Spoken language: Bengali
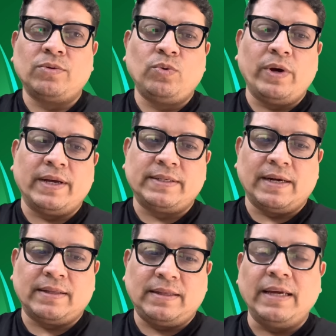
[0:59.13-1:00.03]
দুই
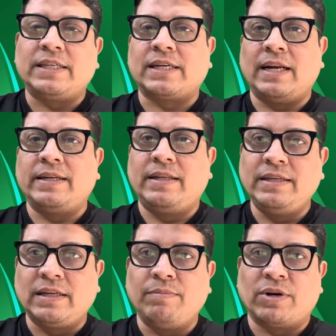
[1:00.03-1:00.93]
সালের
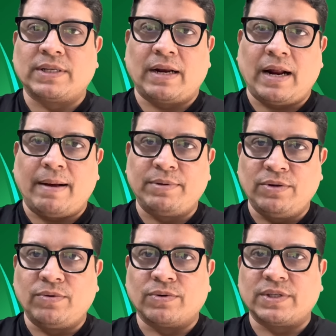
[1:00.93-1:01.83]
ডিসেম্বরে যারা
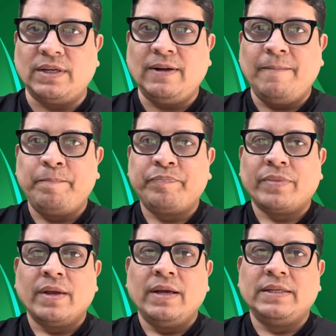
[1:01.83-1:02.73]
আবেদন করছেন
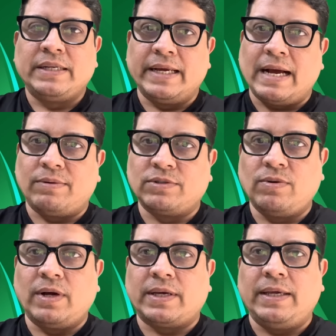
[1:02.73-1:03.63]
সেই
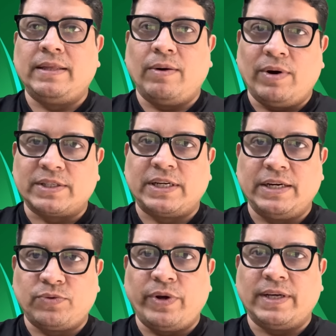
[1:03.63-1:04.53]
কাগজগুলো কি দেওয়া
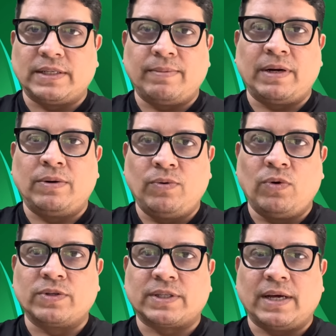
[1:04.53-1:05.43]
শেষ হয়ে গেছে মানে
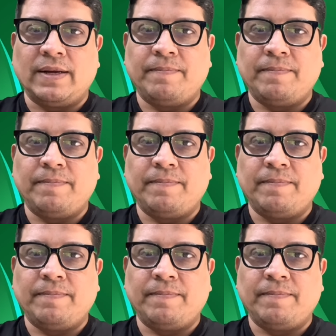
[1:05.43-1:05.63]
নলস্তা